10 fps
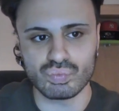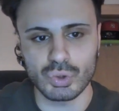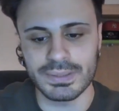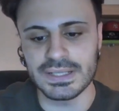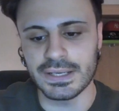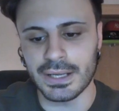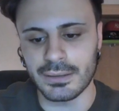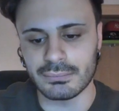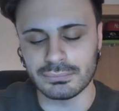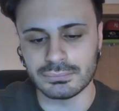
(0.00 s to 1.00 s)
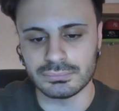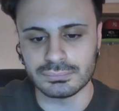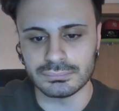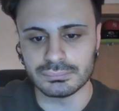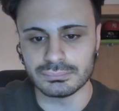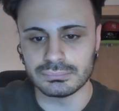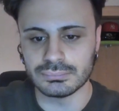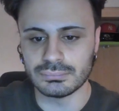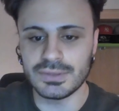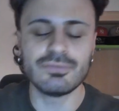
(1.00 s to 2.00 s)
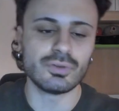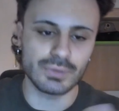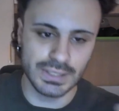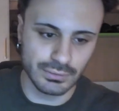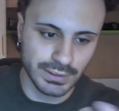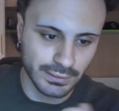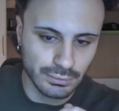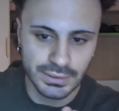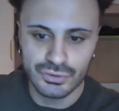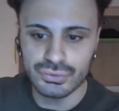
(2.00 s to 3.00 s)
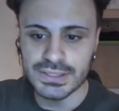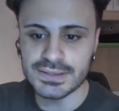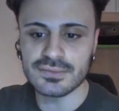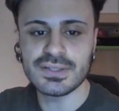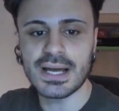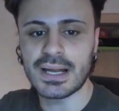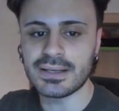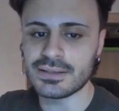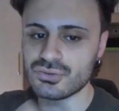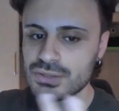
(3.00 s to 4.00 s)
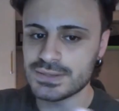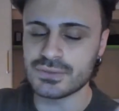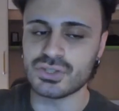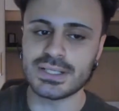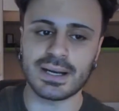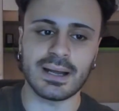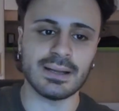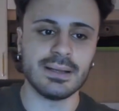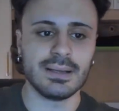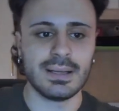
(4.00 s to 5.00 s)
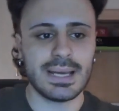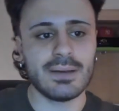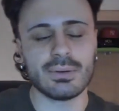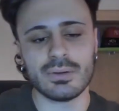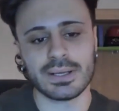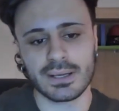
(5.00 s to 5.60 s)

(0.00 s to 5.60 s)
come dire, mh, influito ecco, nel giudizio finale, nel giudizio generale, è quello che